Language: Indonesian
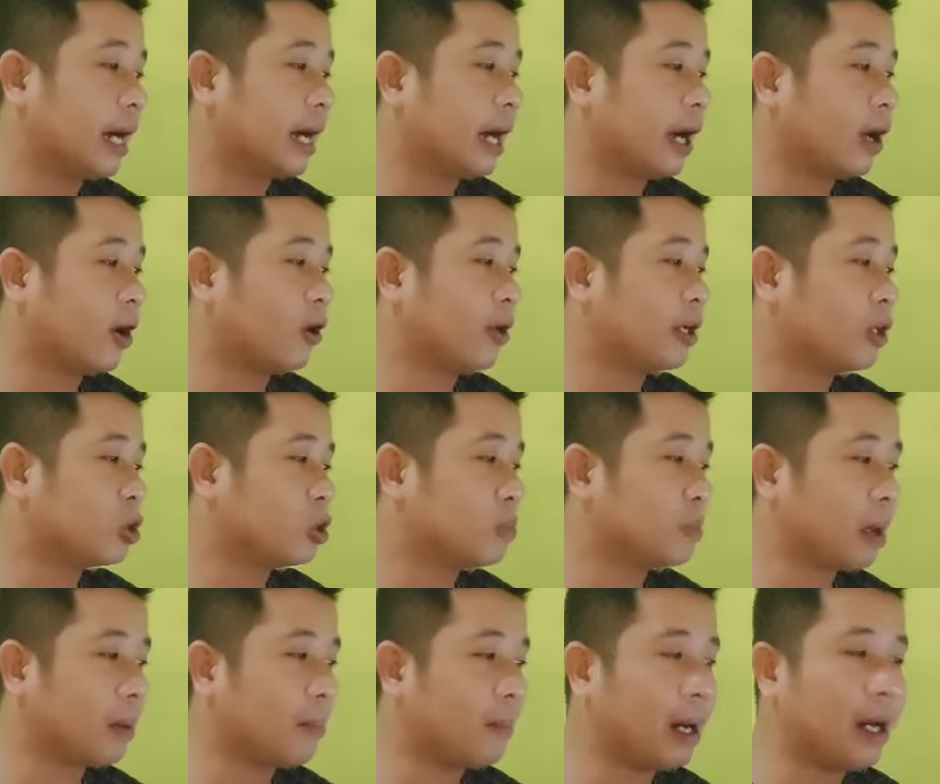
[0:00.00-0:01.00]
Kalau itu
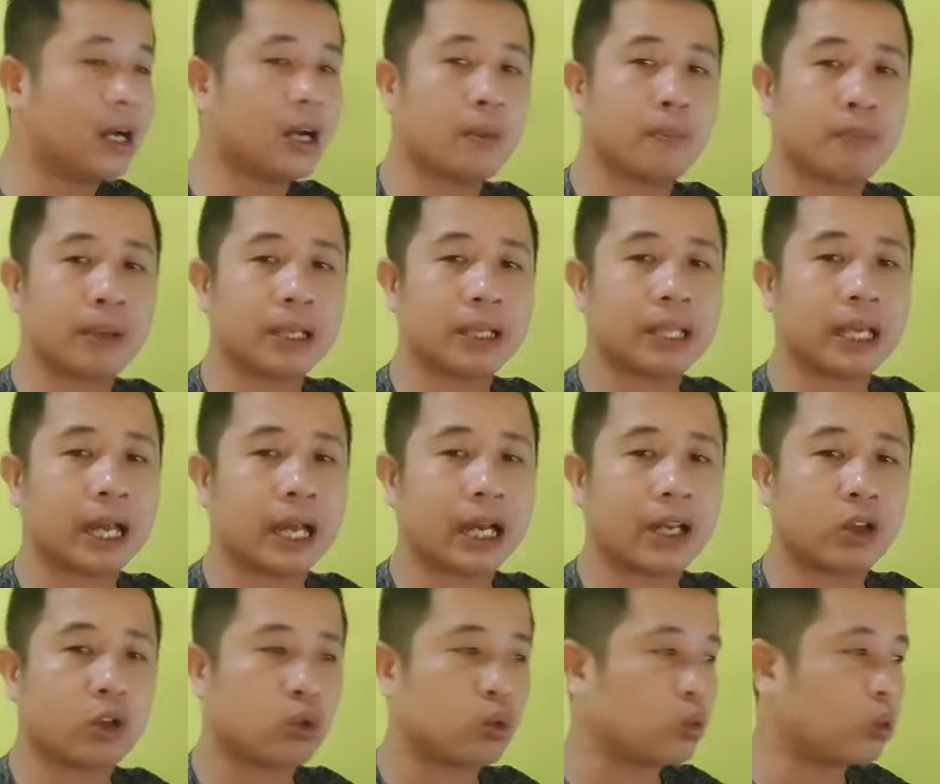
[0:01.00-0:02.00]
memang
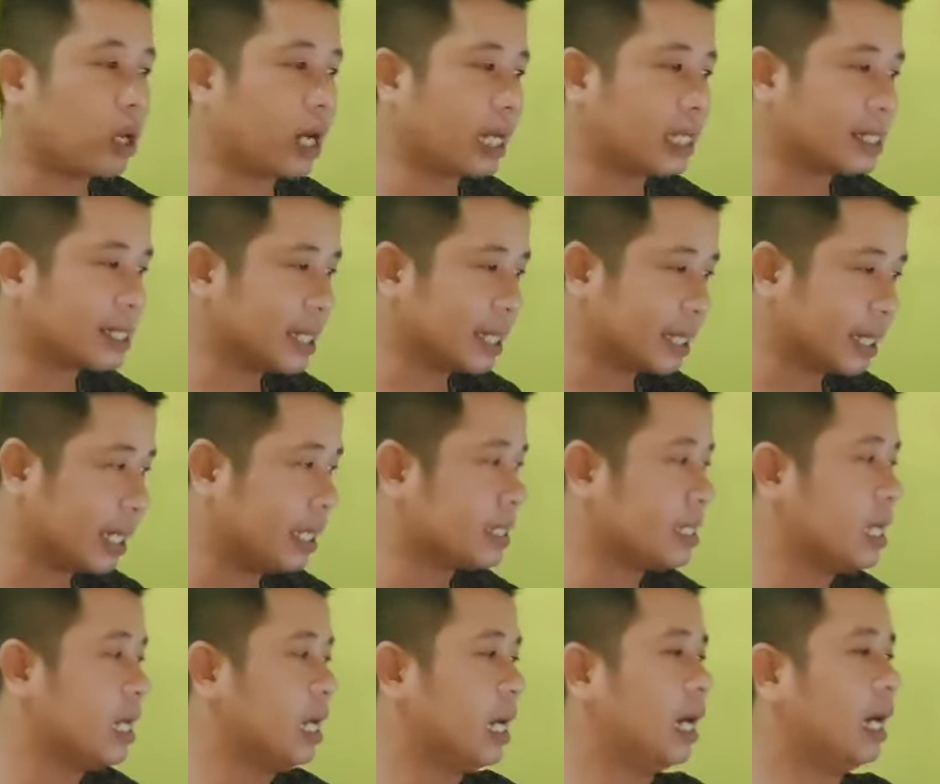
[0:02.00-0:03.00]
kepentingan tugas
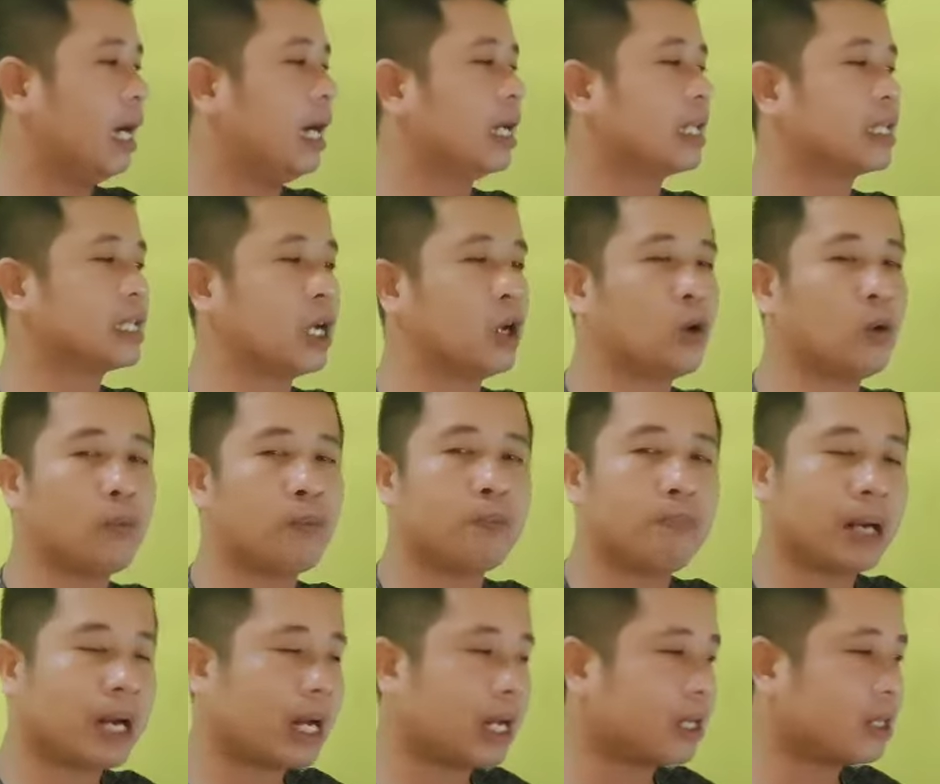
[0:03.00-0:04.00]
dinas atau
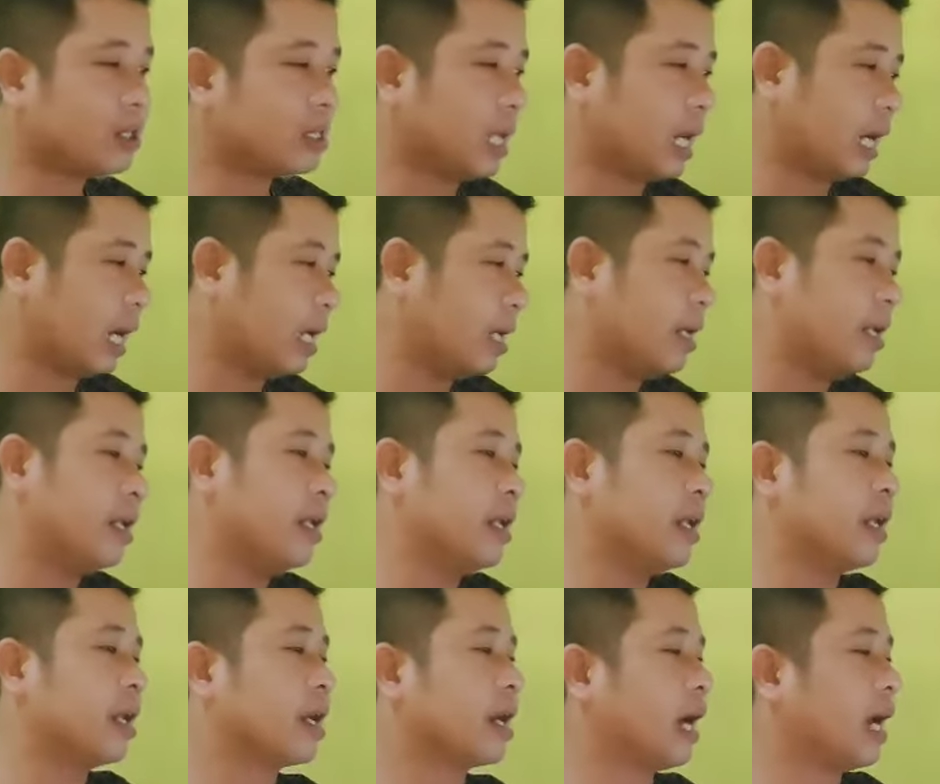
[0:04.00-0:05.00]
pekerjaan
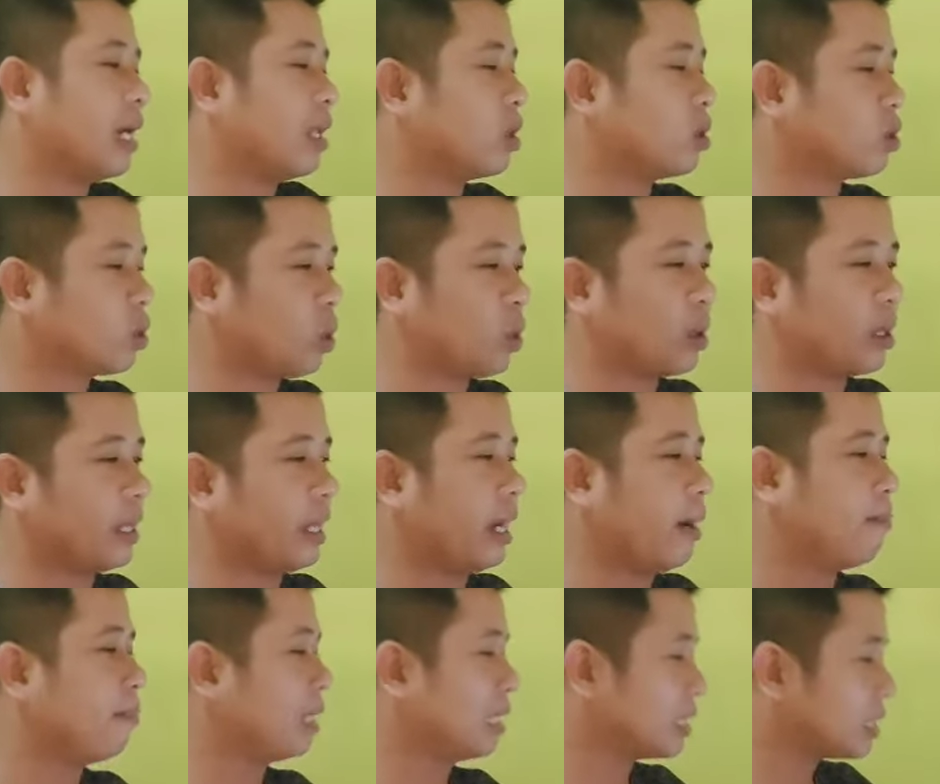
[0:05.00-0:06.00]
di
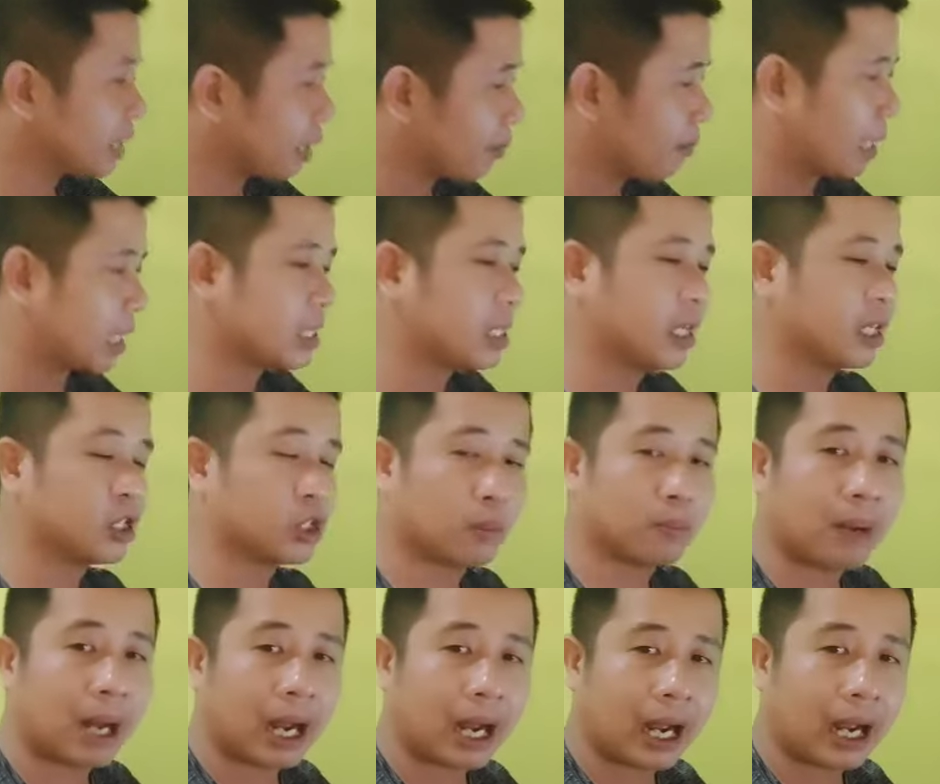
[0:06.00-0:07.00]
kantornya masing-masing
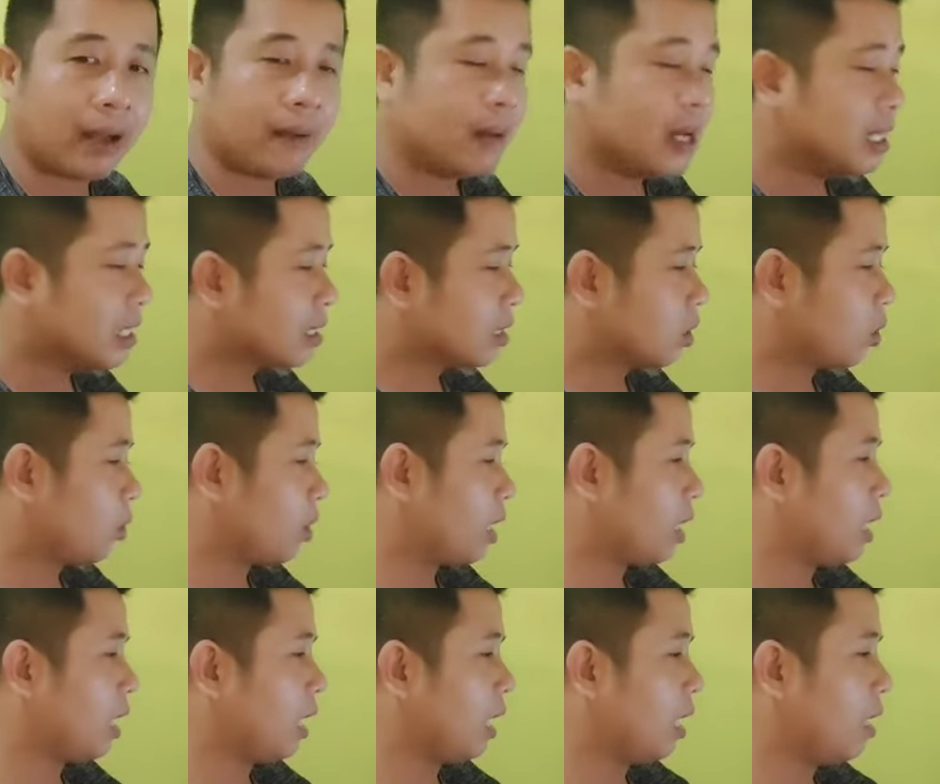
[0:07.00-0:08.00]
sebagai
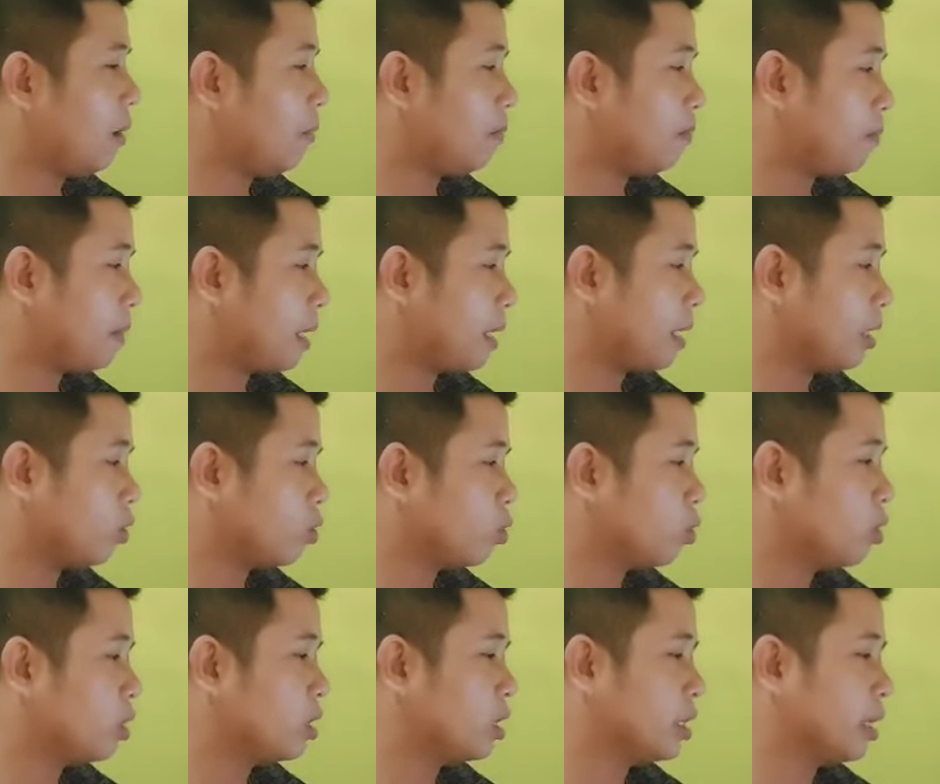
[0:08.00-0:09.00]
seorang
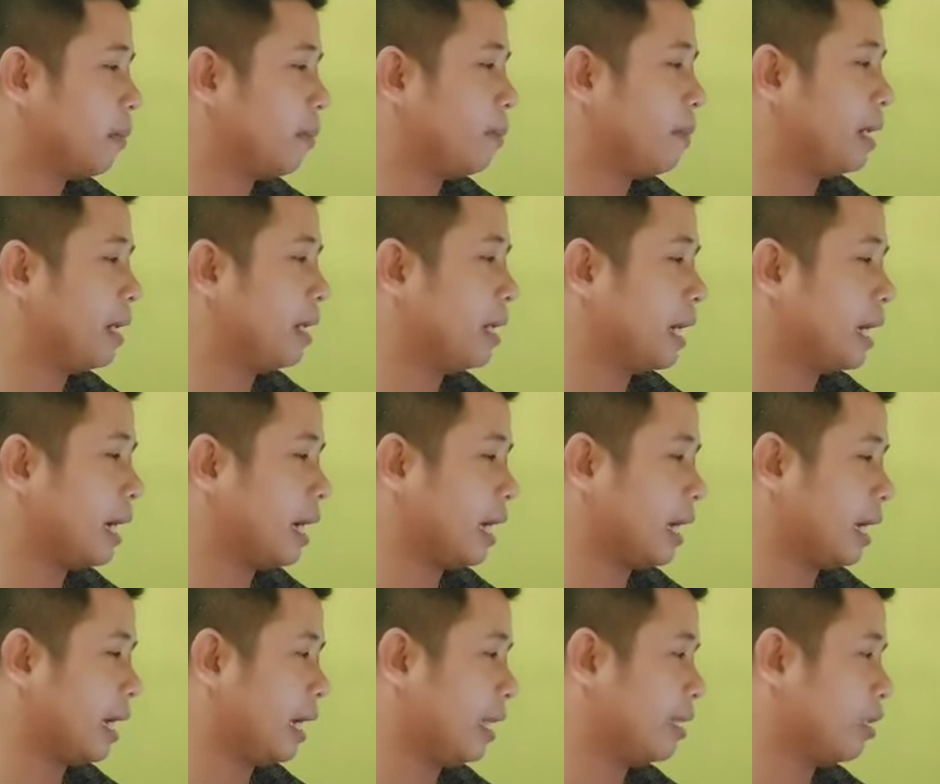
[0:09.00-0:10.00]
aparatur sipil
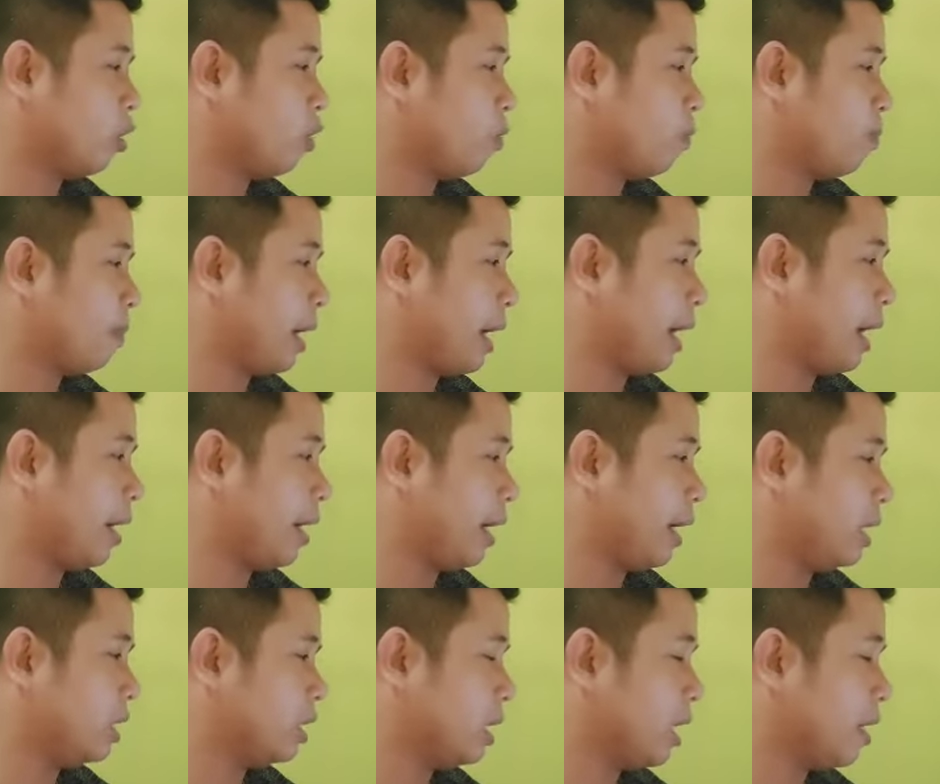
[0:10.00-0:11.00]
negara atau
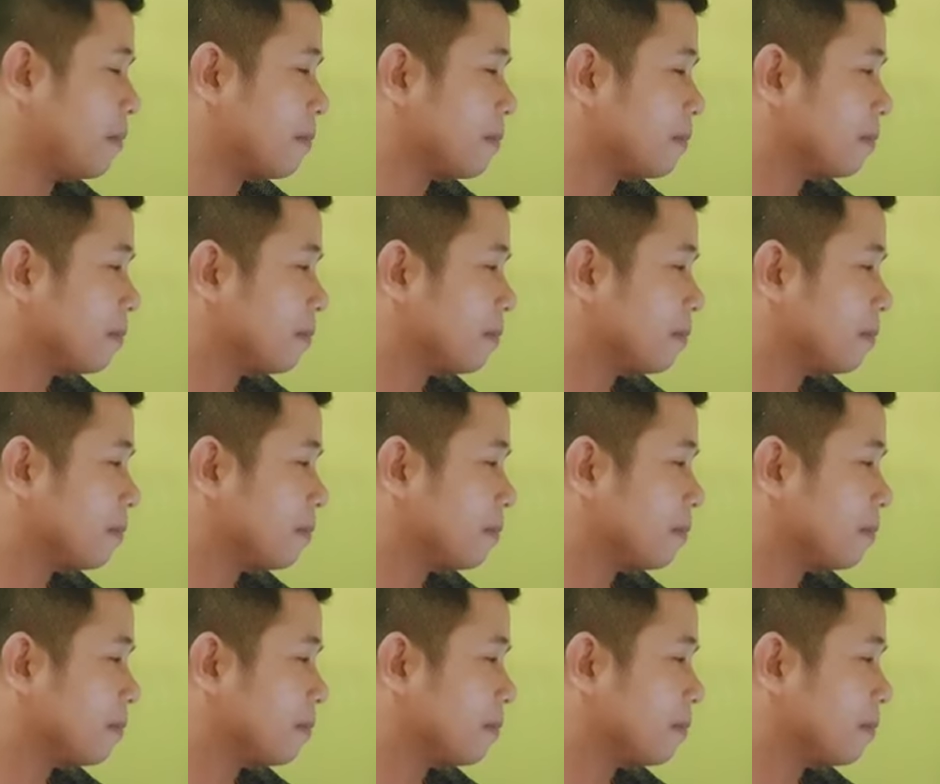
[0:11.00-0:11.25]
PNS ya.